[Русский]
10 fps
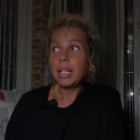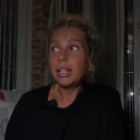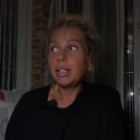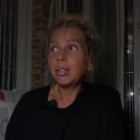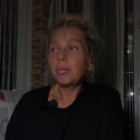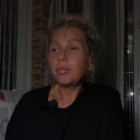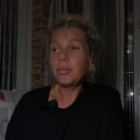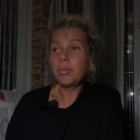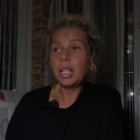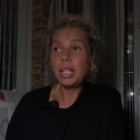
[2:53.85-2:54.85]
А,
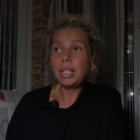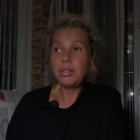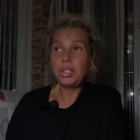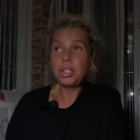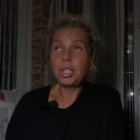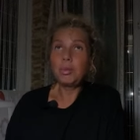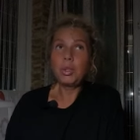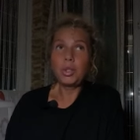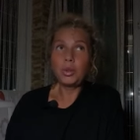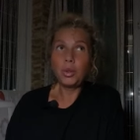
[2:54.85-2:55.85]
была девочка и
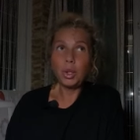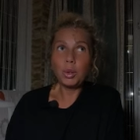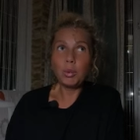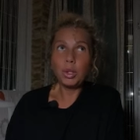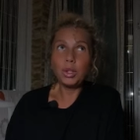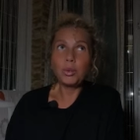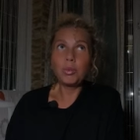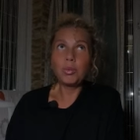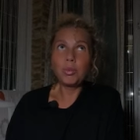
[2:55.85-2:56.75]
психолог, причем,